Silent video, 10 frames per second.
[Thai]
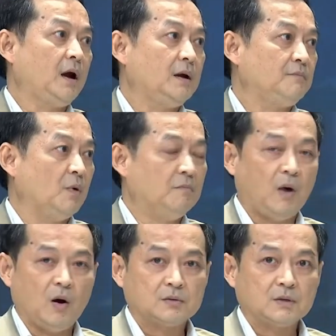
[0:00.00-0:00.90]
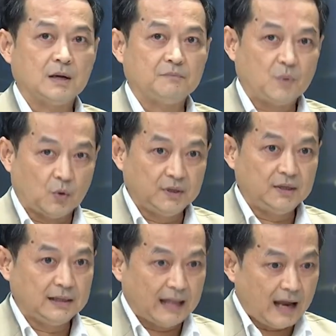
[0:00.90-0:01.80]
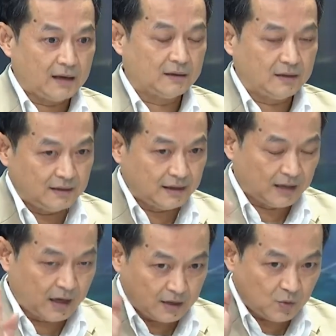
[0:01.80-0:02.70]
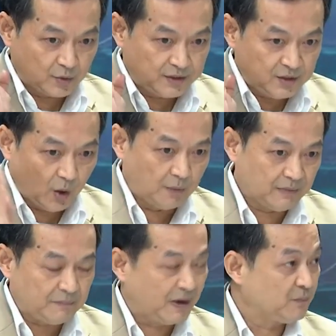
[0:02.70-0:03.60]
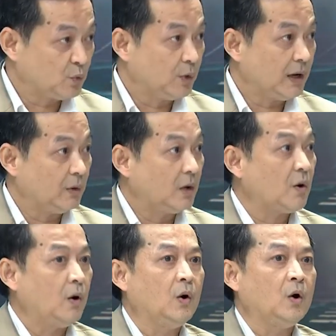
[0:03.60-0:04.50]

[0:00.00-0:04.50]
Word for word: ครับผมบอกกับคนที่ร่างคนที่ยอมรับรัฐธรรมนูญเราแล้วก็